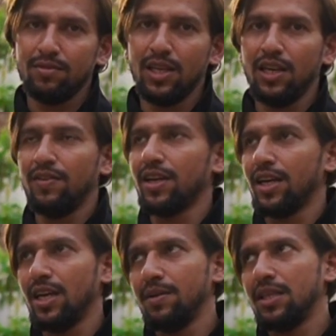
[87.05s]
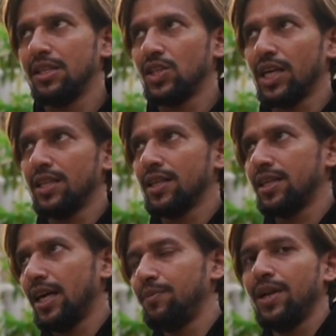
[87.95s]
डिलीवर करने में तीन चार दिन का
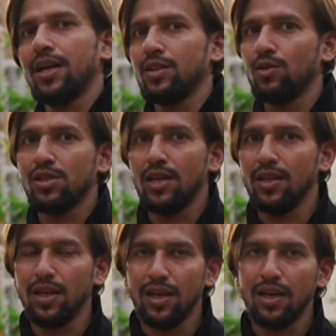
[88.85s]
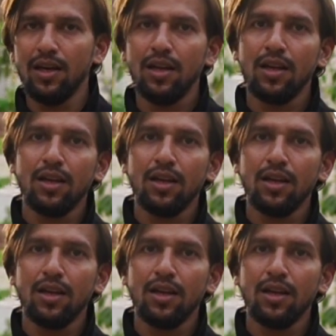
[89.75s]
टाइम भी लगा तो कुछ ज़्यादा नहीं लगा